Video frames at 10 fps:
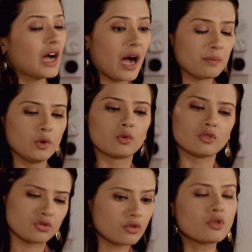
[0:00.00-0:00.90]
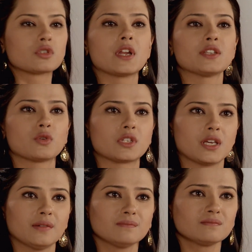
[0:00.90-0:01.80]
فكري واحكيمي مثل ما
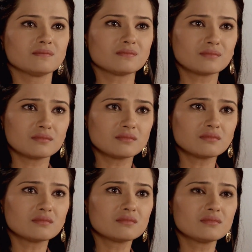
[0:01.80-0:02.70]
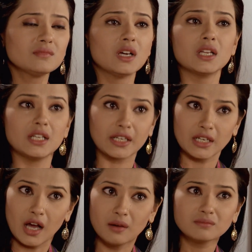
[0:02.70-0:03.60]
بدك بس
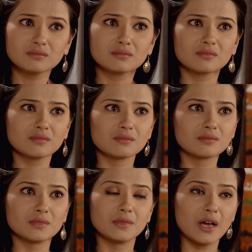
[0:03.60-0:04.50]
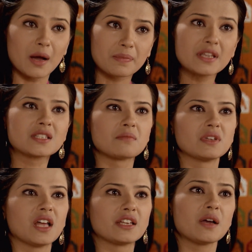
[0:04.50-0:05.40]
أنا رح قوم
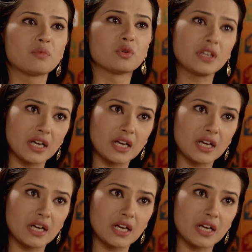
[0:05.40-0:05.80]
بواجبي تجاه